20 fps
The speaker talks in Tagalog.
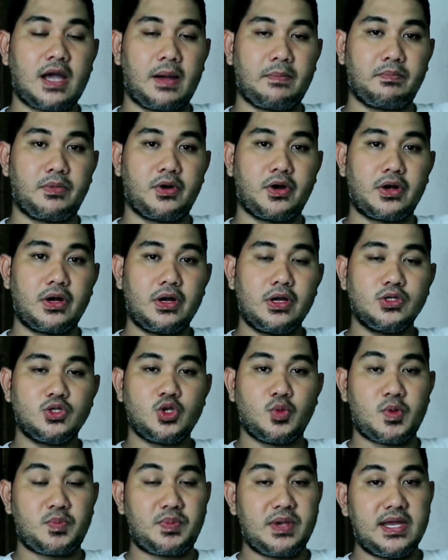number.
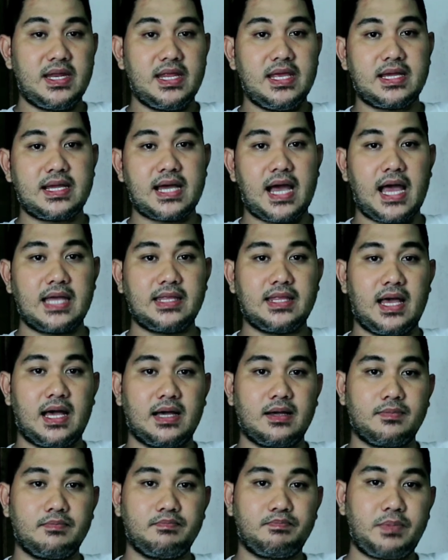So pipili ka
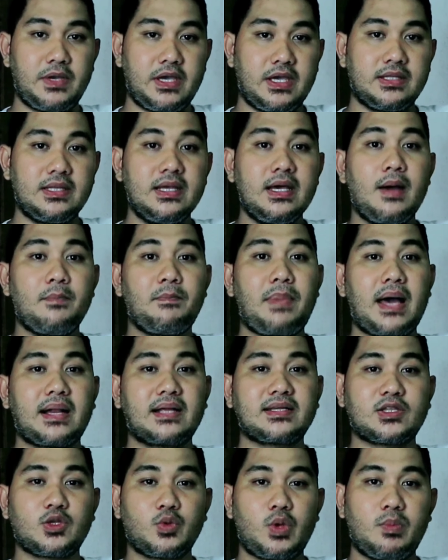ng PIN
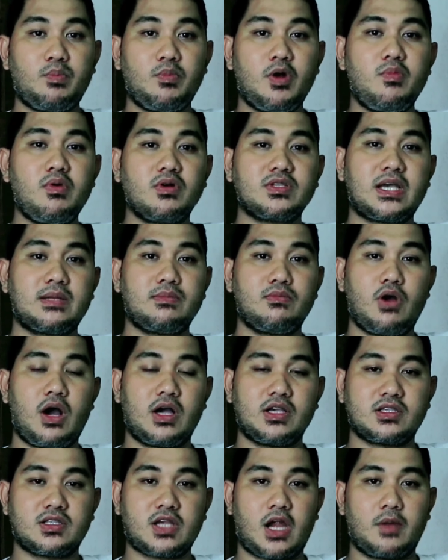para sa tuwing bubuksan mo
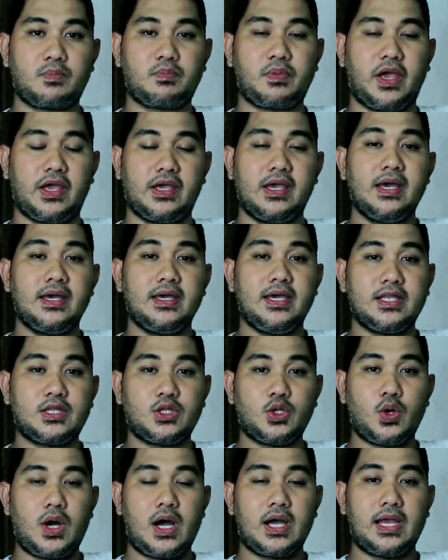ang StartPay,
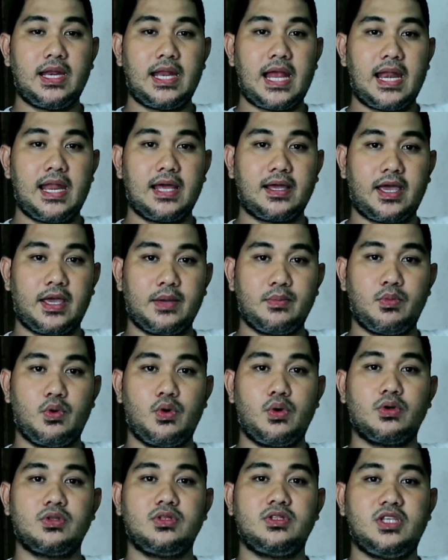ito ang ilalagay
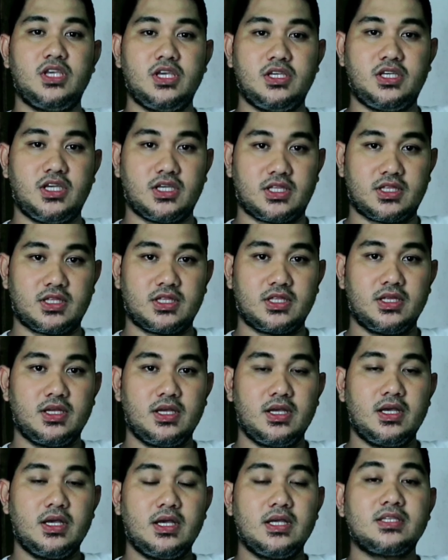mong digit.
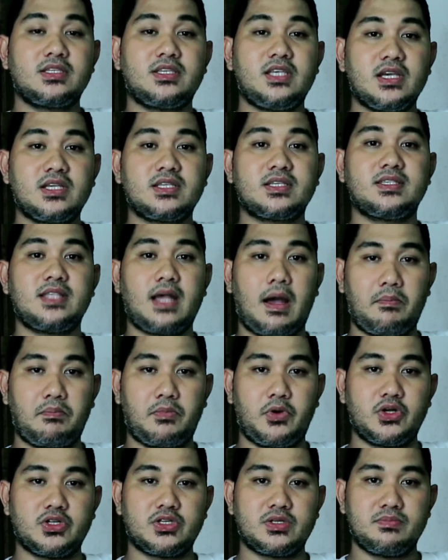6
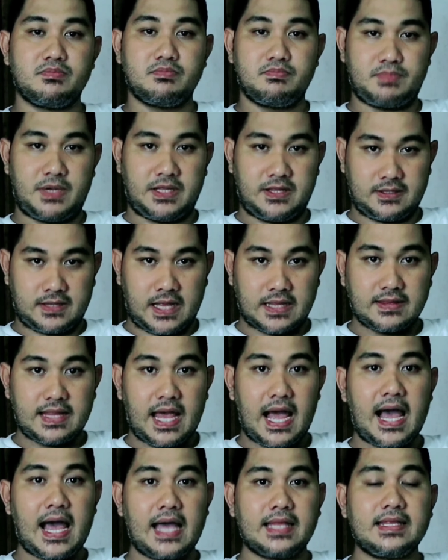numbers
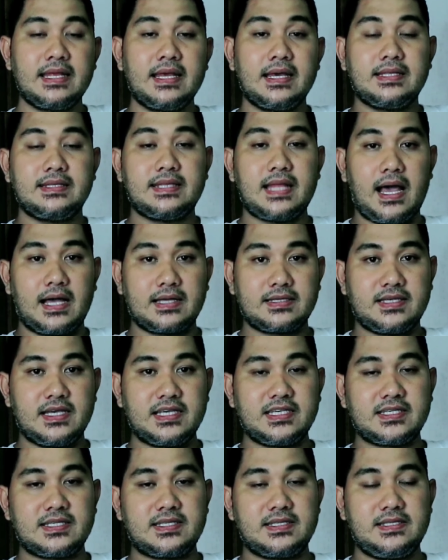pagtandaan na ang
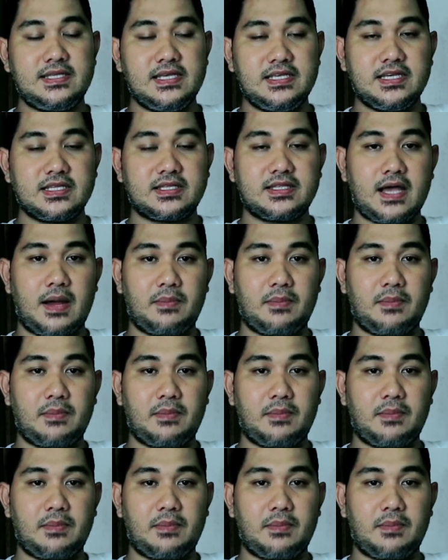6-digit